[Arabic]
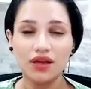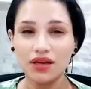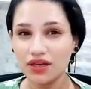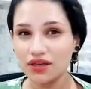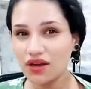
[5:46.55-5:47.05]

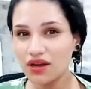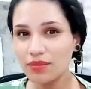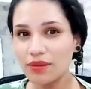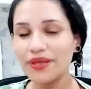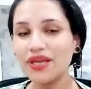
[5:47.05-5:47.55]

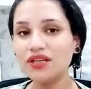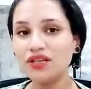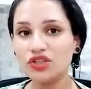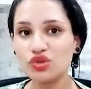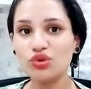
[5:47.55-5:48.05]
العلاقه ما بين
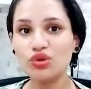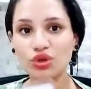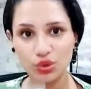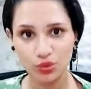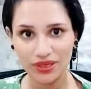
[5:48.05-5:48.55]
السور
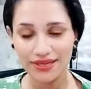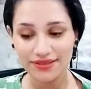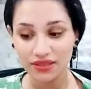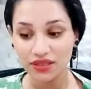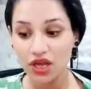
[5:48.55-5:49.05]

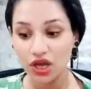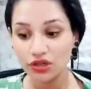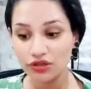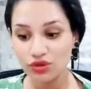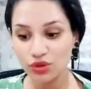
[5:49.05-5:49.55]
والاسد
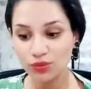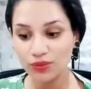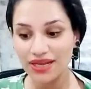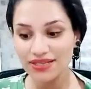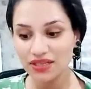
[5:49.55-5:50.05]
السور
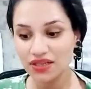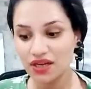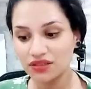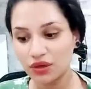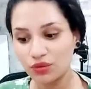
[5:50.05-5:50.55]
والاسد
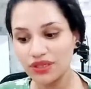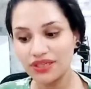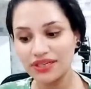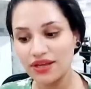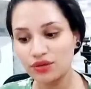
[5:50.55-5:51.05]
اقدر اقول
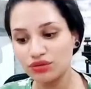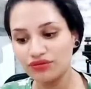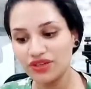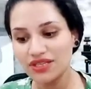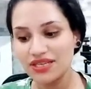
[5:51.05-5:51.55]
ان هيكون
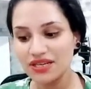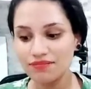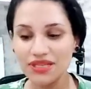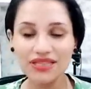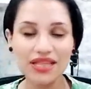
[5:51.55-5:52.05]
في كتير
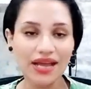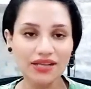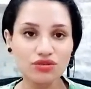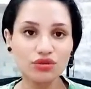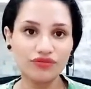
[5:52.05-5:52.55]
من
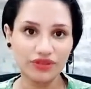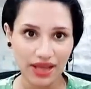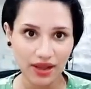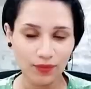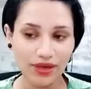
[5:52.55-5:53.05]
تحسن في
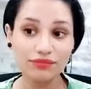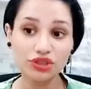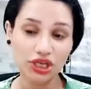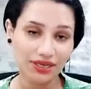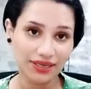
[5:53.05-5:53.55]
الاحوال
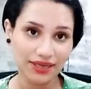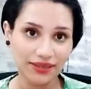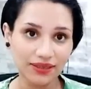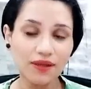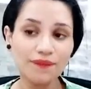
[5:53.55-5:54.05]
بشكل
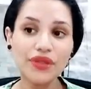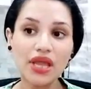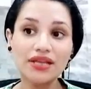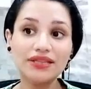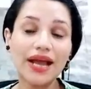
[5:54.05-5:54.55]
جيد
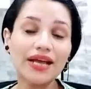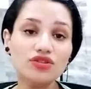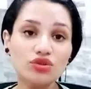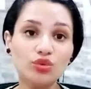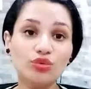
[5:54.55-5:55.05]

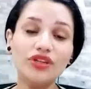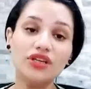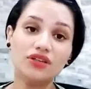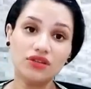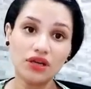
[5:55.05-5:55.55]
تحسن
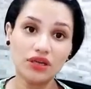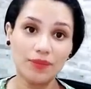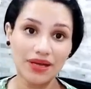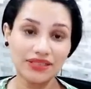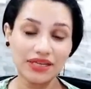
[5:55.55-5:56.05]
وفي ارضاء
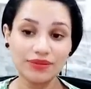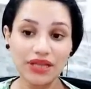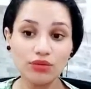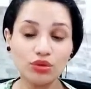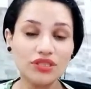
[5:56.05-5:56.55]
لبعض يعني
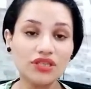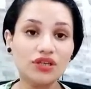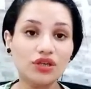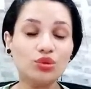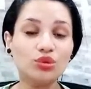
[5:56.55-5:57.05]
بتحاولوا كتير
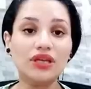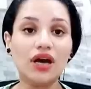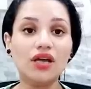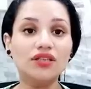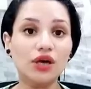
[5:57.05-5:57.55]
ان انتوا
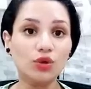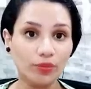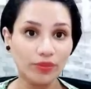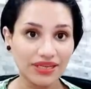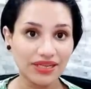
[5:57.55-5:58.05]
تغيروا
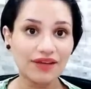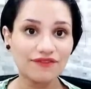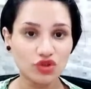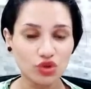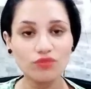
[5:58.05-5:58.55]
من
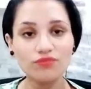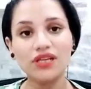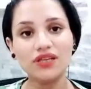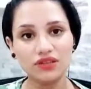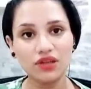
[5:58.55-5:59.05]
نفسكم
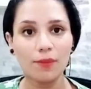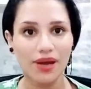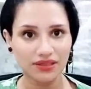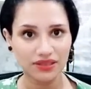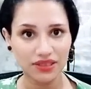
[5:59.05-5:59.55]
لارضاء
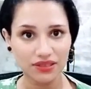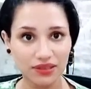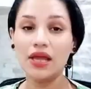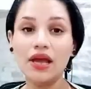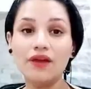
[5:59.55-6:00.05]
بعض
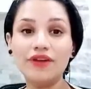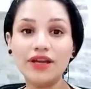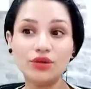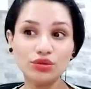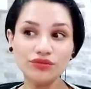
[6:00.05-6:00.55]
جدا
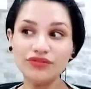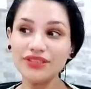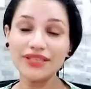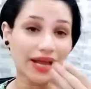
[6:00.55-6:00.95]
فهيكون في